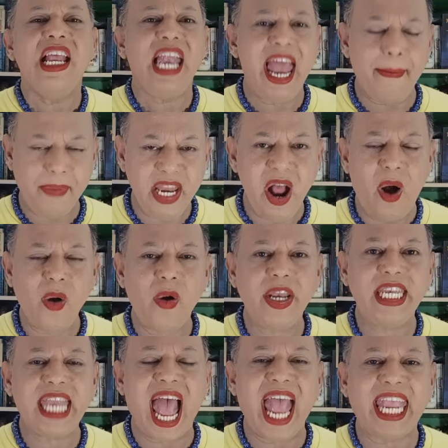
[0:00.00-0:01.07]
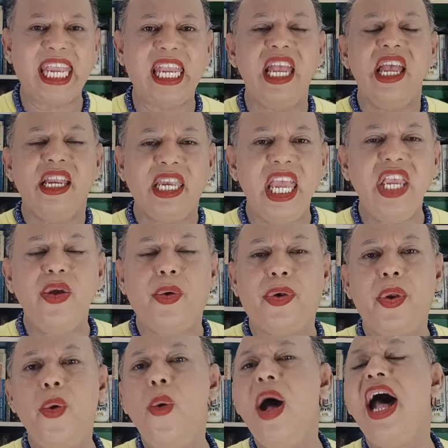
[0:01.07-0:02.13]
และพี่น้องคนไทยที่อยู่
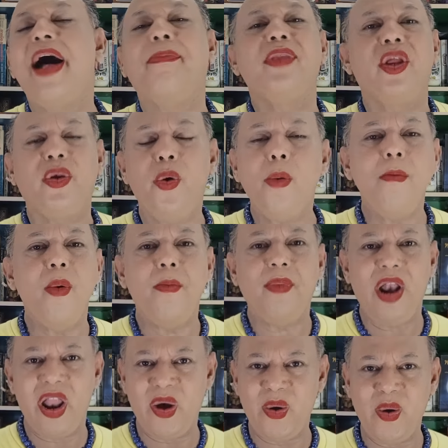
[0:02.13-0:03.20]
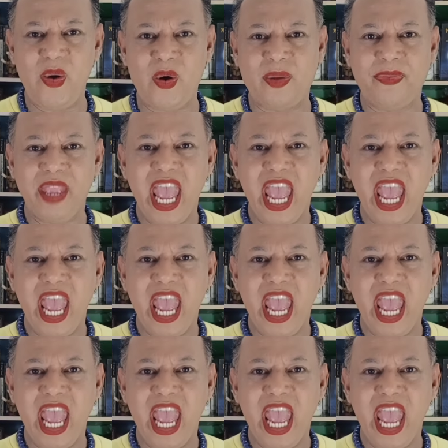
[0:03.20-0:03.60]
ทั่วทุกมุมโลก